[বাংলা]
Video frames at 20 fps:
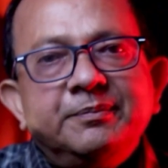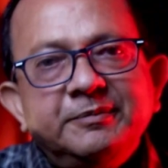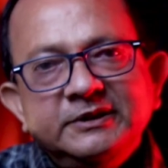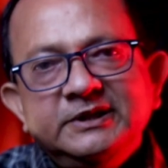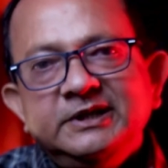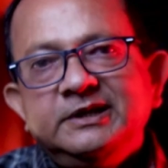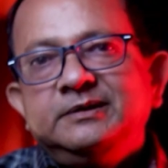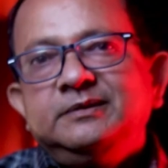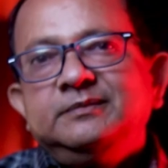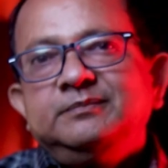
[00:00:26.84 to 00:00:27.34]

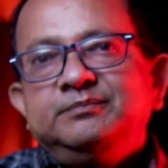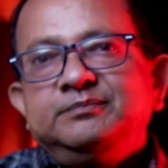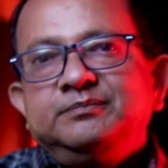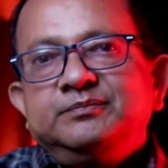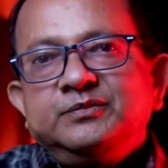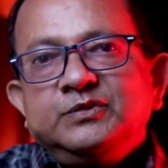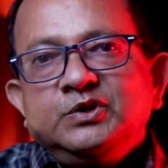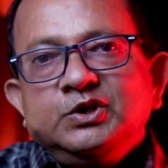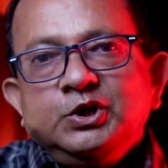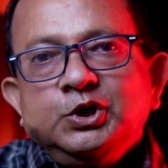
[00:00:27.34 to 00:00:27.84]
আপনাদের
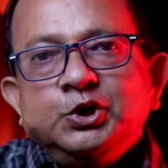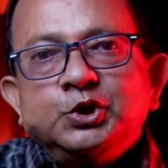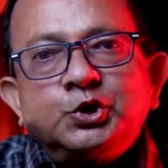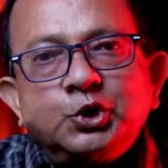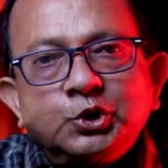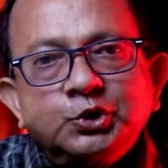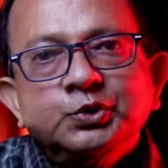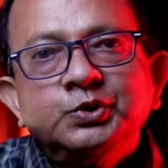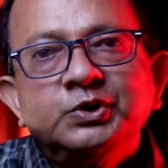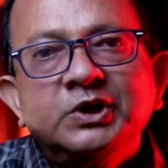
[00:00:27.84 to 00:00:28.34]

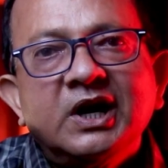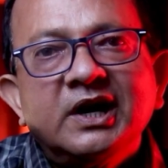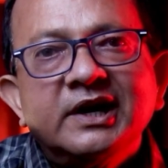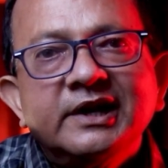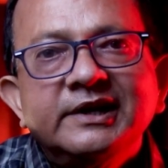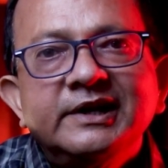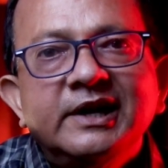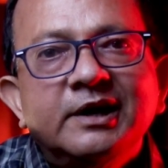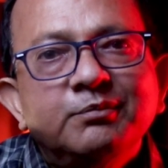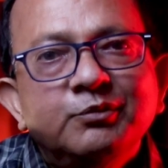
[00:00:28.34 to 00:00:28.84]
রতন
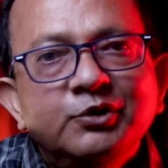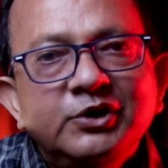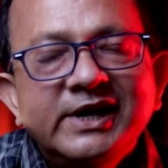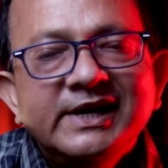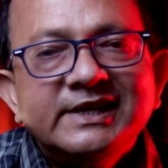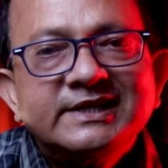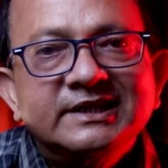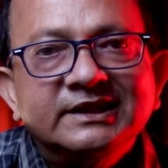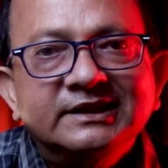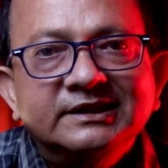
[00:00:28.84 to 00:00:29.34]
কাহারের নাম
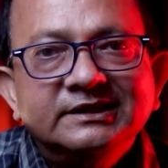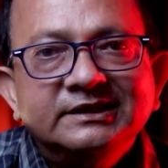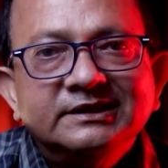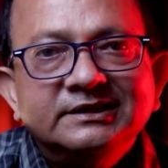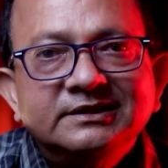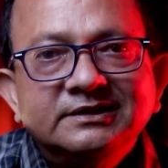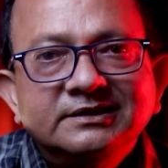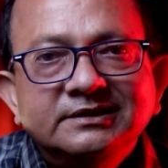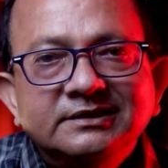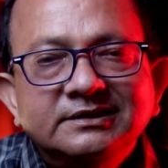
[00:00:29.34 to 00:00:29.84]
মনে আছে
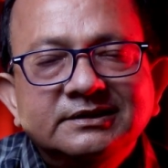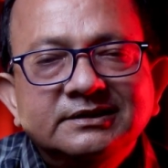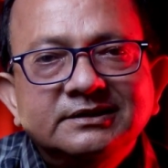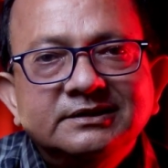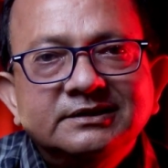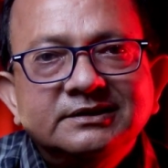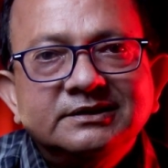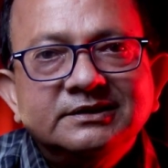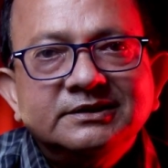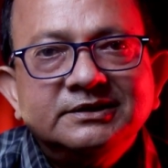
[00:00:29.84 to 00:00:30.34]

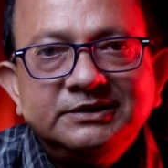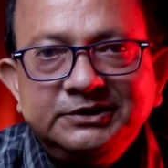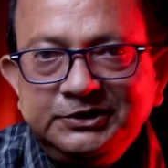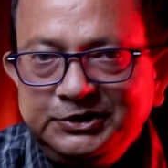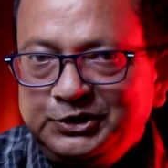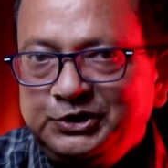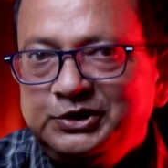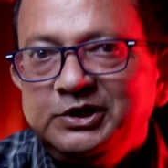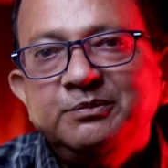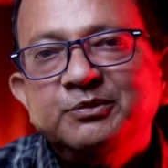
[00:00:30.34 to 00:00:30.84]

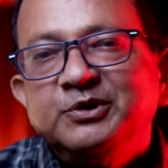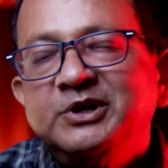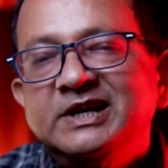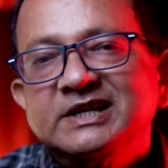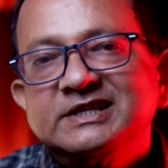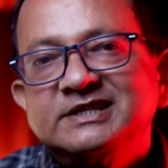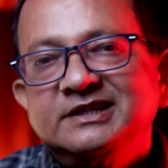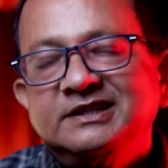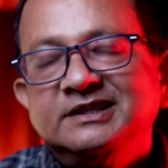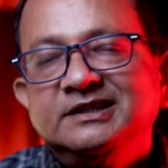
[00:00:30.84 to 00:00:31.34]
নিশ্চয়ই মনে
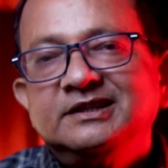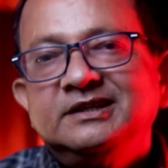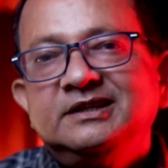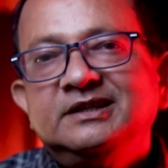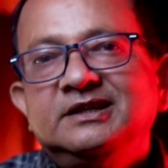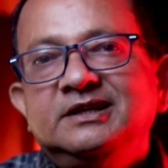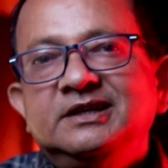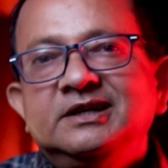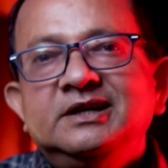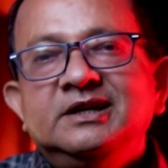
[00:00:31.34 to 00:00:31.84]
আছে
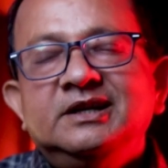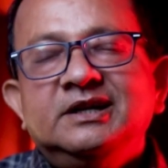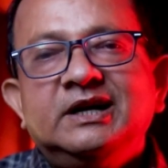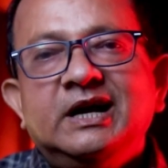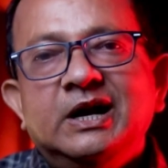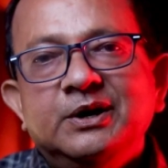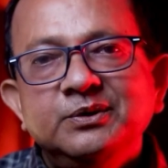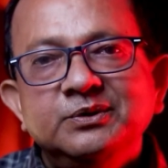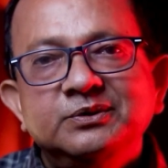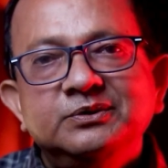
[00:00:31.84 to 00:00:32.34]

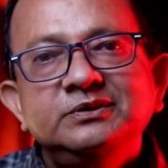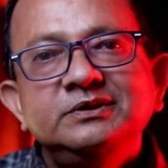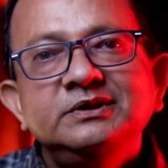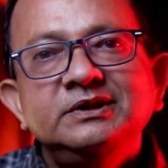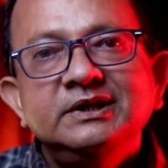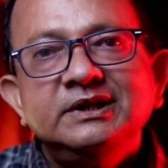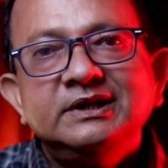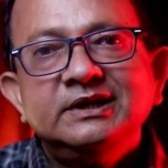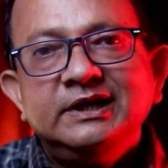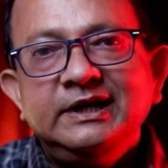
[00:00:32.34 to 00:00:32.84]
কারণ
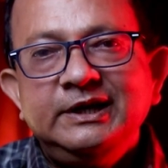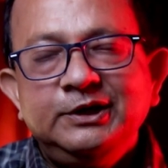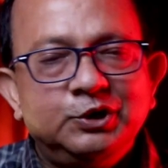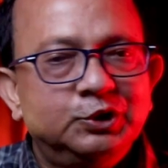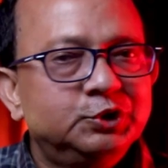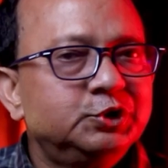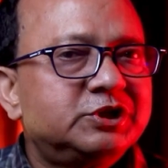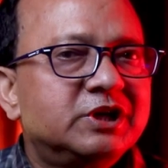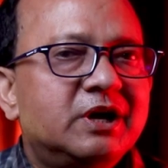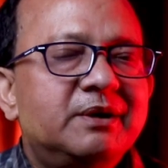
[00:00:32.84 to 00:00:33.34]
এই
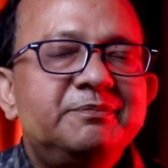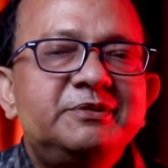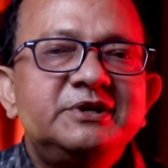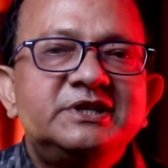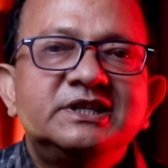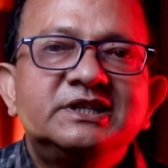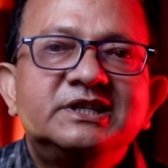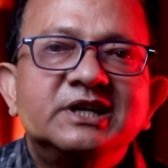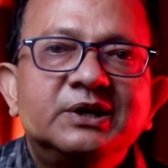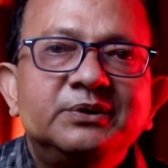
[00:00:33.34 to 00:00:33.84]
গত
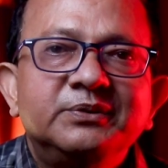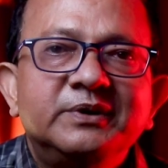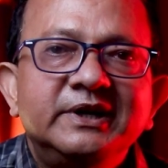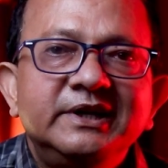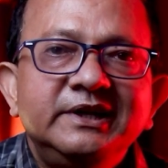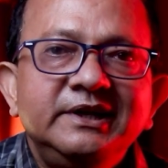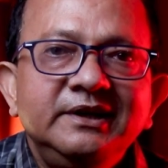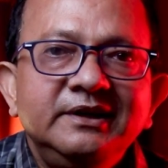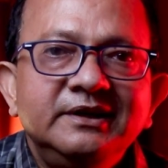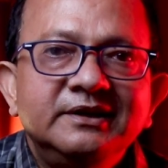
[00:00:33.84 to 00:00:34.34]
ছাব্বিশে
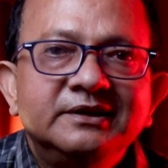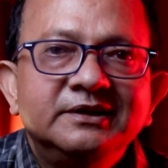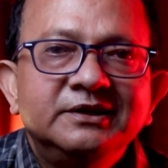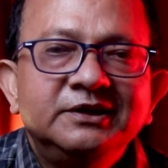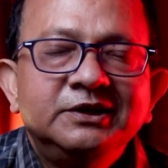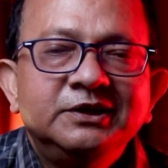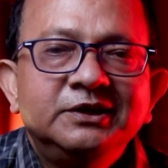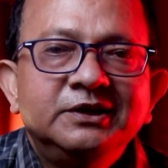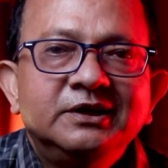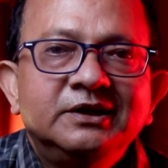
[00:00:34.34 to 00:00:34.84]
জানুয়ারি
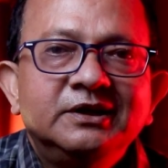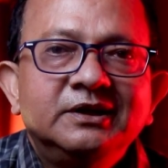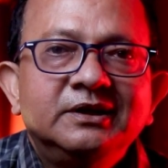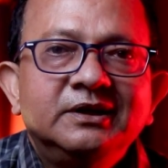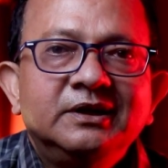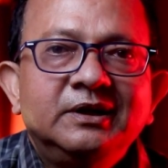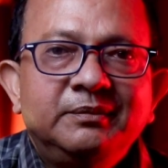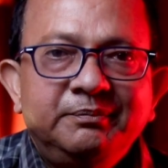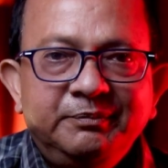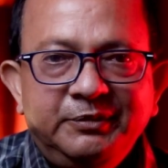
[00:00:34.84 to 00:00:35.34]

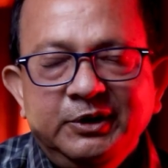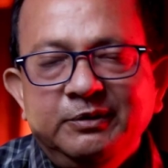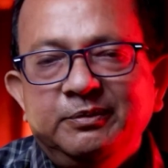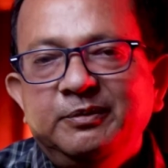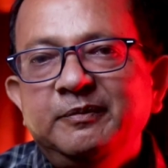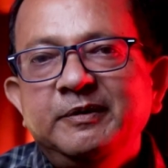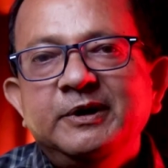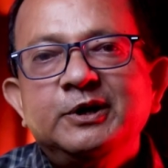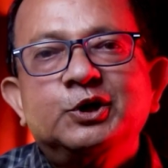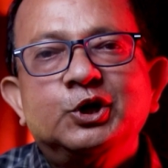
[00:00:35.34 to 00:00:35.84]

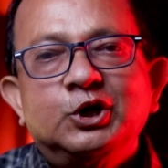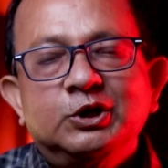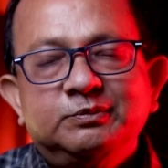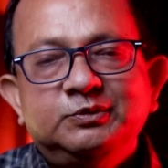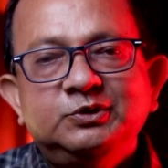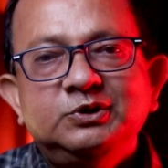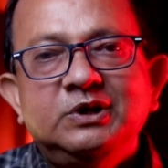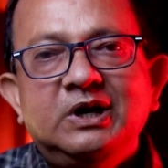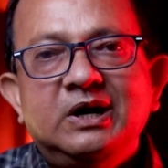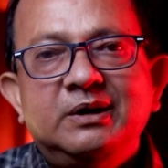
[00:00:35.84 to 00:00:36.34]
বীরভূমের
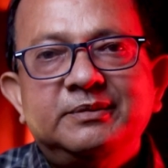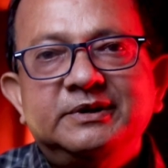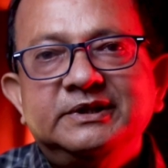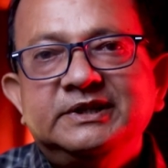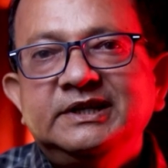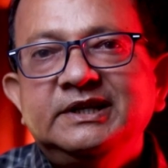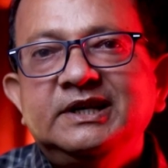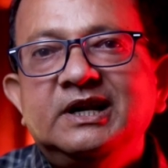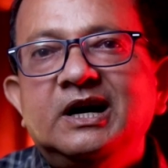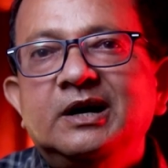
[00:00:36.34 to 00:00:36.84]
গর্ব
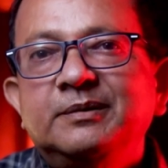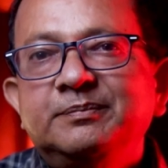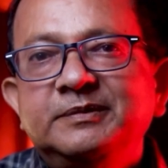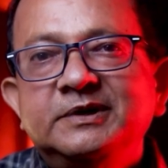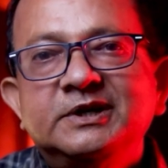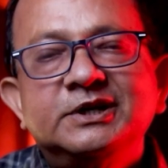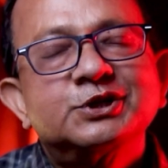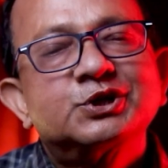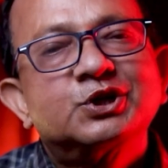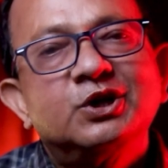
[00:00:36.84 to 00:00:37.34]
আমাদের
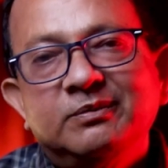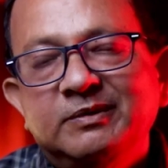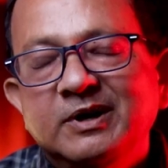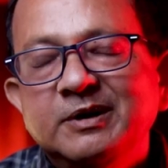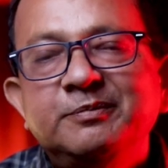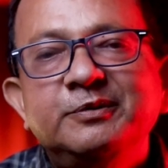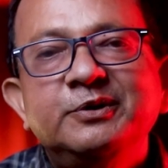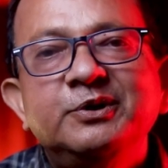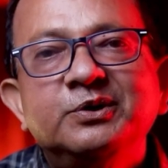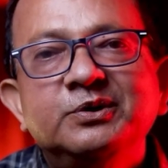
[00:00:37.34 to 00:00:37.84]
আপনার
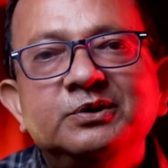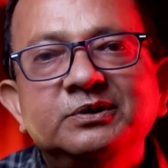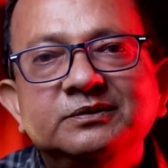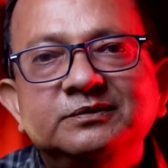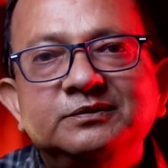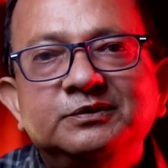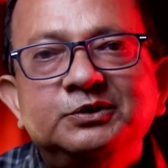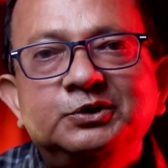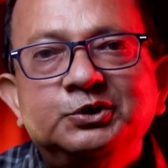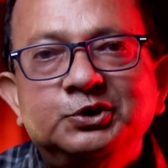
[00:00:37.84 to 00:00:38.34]
সবার প্রিয়
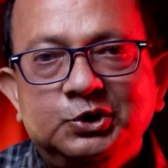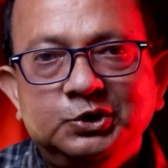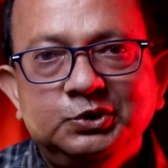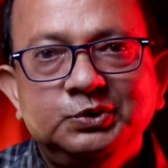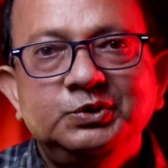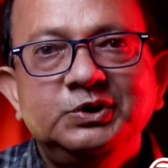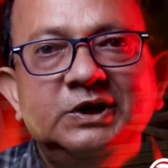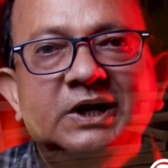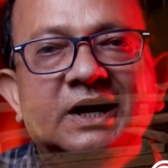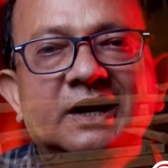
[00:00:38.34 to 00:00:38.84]

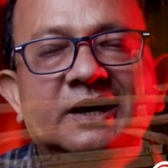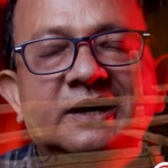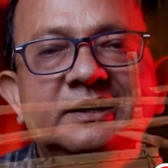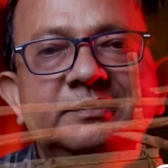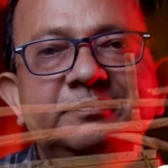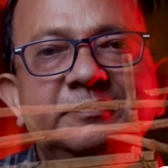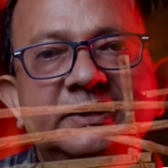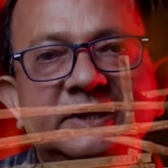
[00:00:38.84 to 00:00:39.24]
রতন কাহার